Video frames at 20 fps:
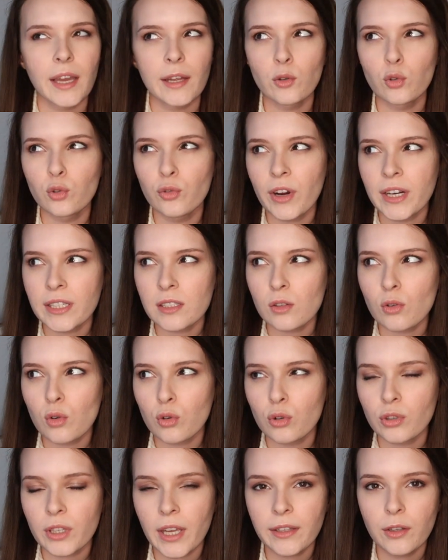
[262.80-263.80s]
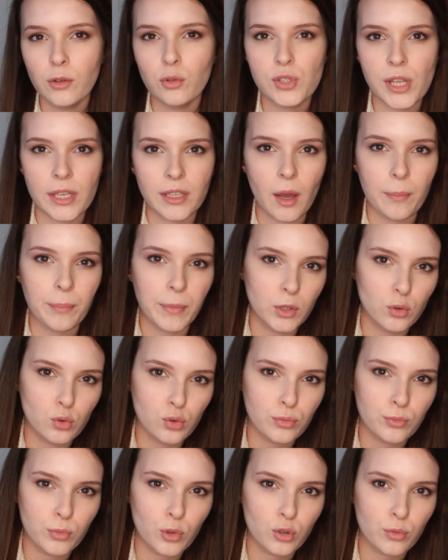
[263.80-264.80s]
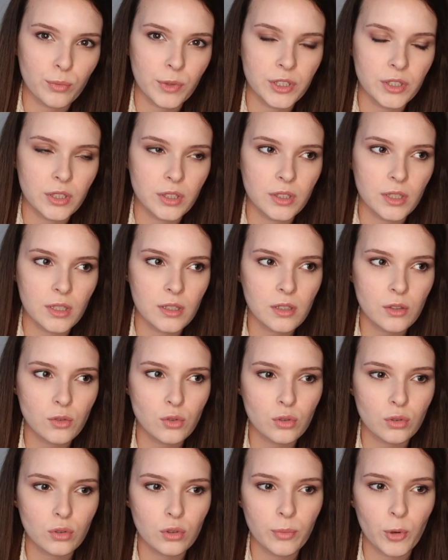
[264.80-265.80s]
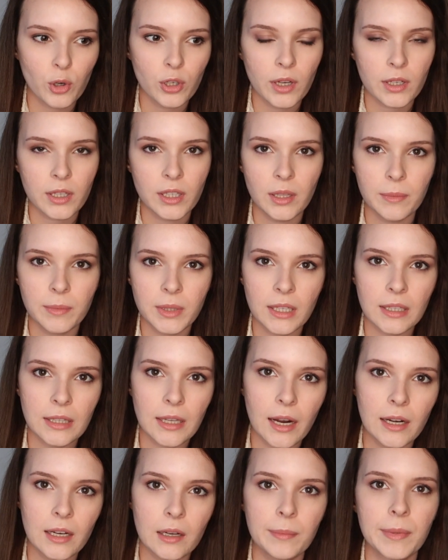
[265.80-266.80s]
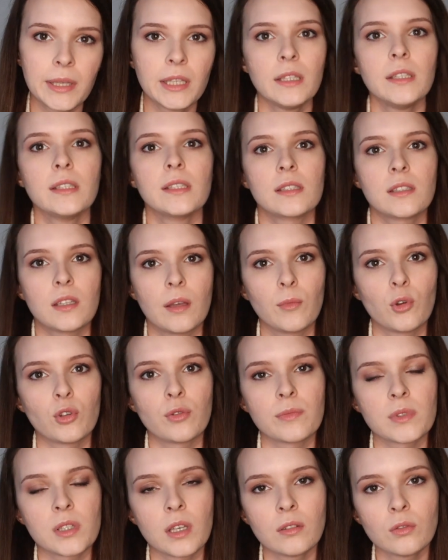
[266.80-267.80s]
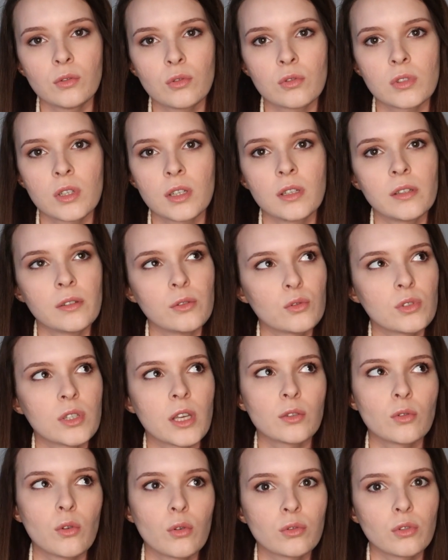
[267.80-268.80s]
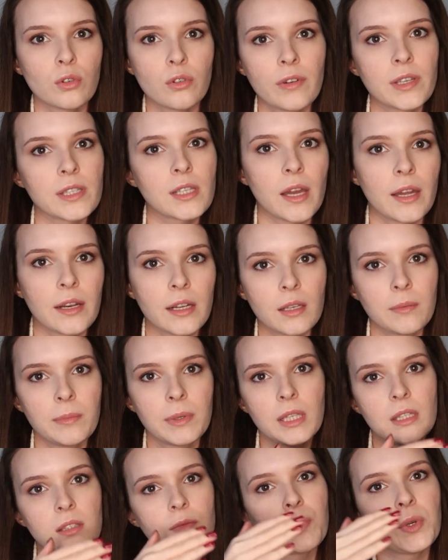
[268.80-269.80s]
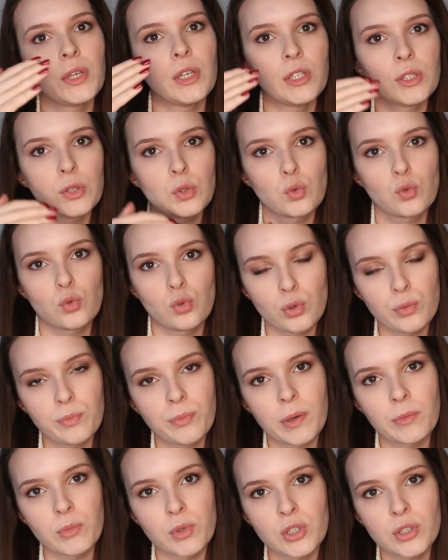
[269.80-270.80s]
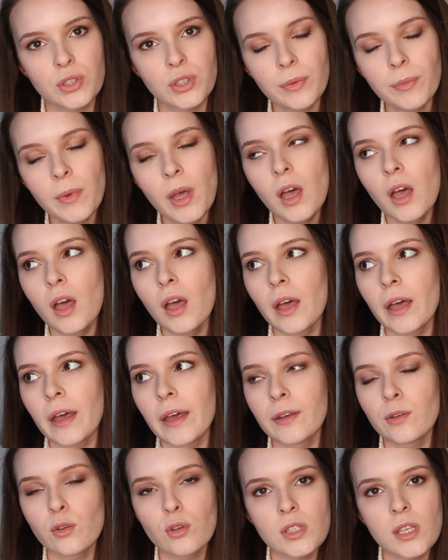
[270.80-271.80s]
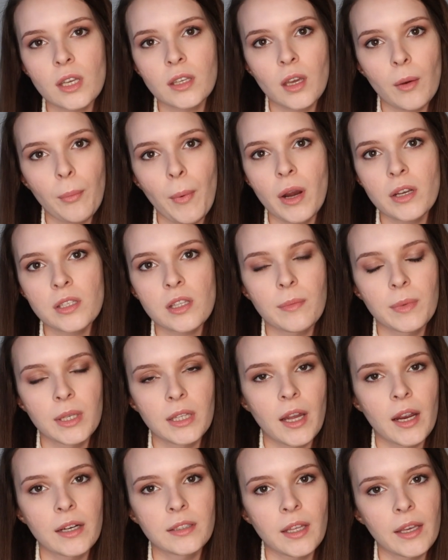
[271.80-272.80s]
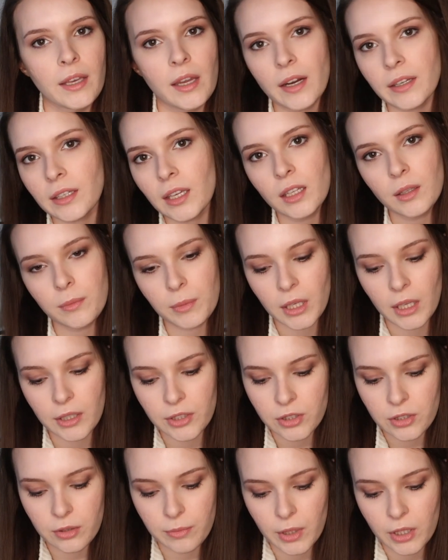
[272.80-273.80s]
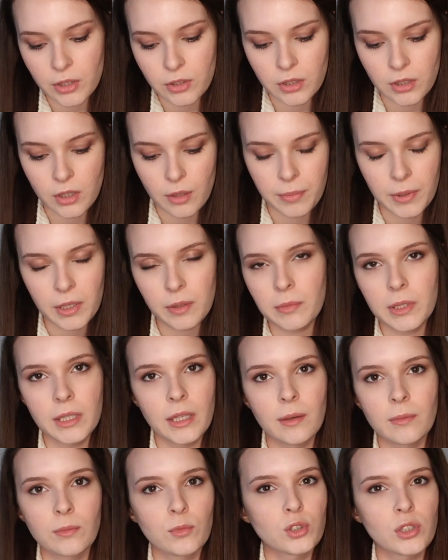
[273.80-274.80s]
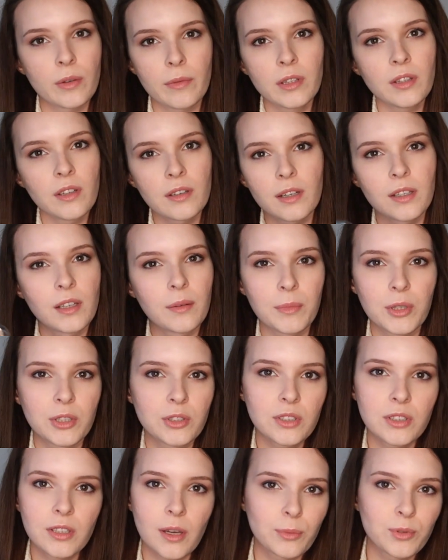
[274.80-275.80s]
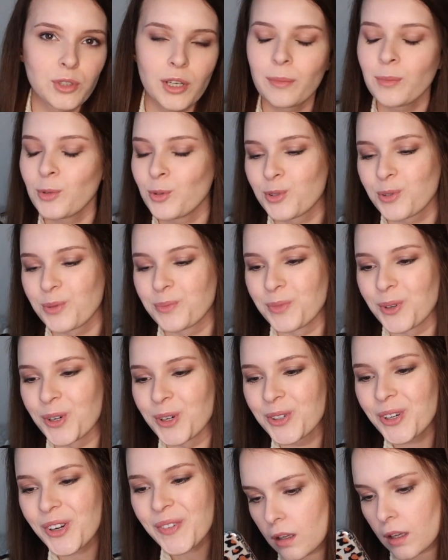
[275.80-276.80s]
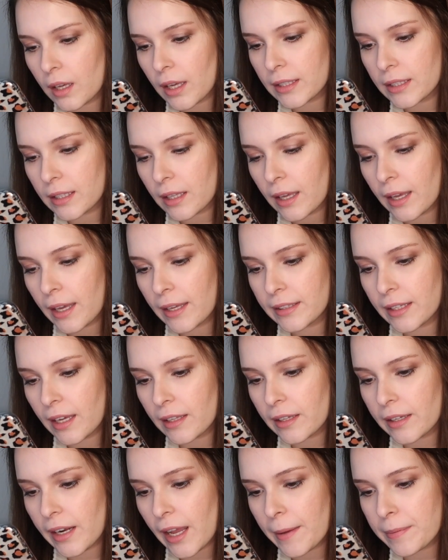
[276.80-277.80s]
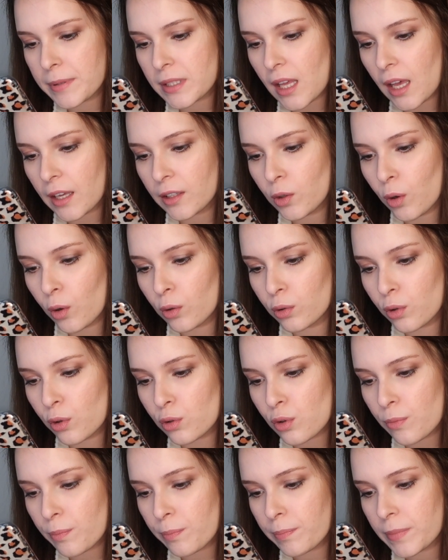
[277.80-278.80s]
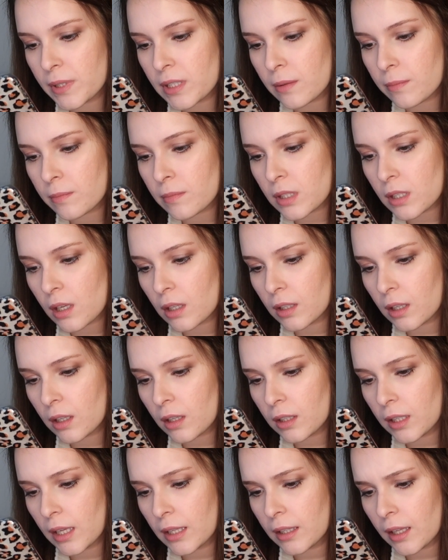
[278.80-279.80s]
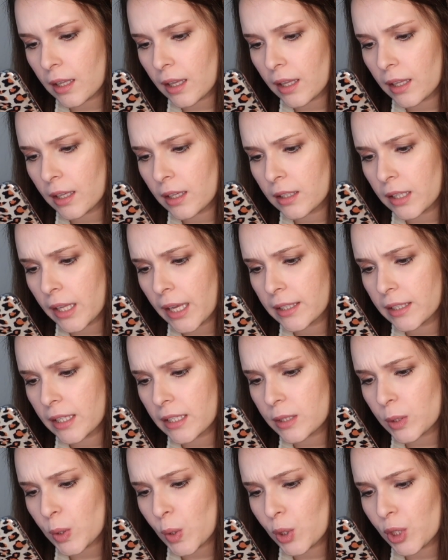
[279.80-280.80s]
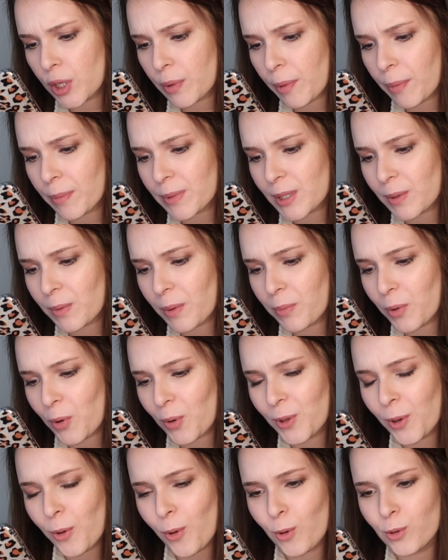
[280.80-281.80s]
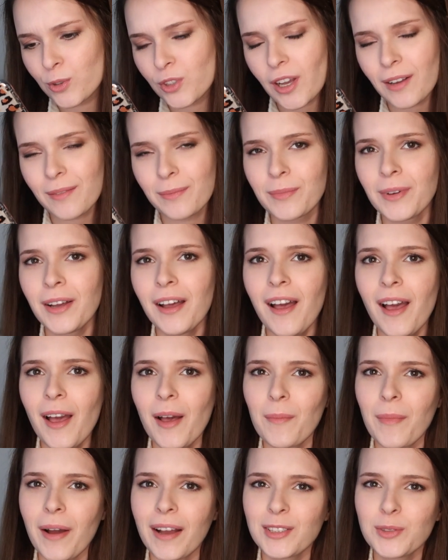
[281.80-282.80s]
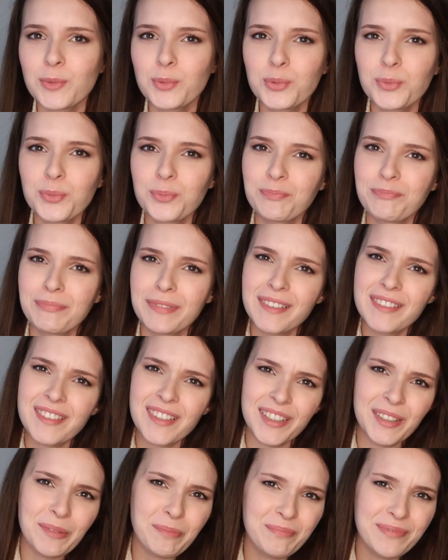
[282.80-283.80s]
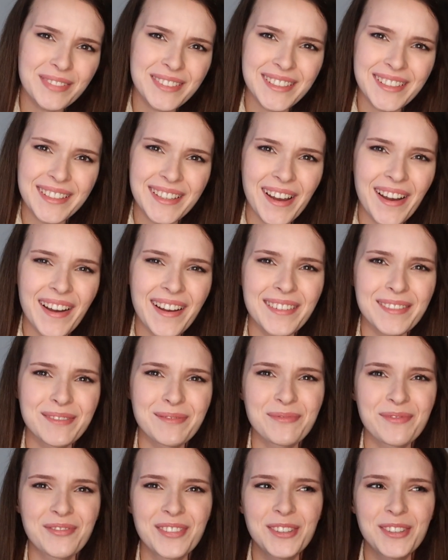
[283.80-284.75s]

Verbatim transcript: Yani üniversitede okurken de yüksek yapmayı düşünmüyordum açıkçası. Çünkü böyle akademide ilerlemeyi istemiyordum zaten. O yüzden hani yüksek doktoru vesaire gibi gitmeyi hiç düşünmemiştim. Ee, yüksek yaparsam ileride eğer kendimi geliştirmek için yaparım. Yine muhtemelen akademi için yapacağını düşünmüyorum. E, hediyeleri hep sen yolluyorsun. Bizim sana yeni yıl hediyesi yollamamız gibi bir olay olacak mı? Bence bu biraz ayıp bir şey ya.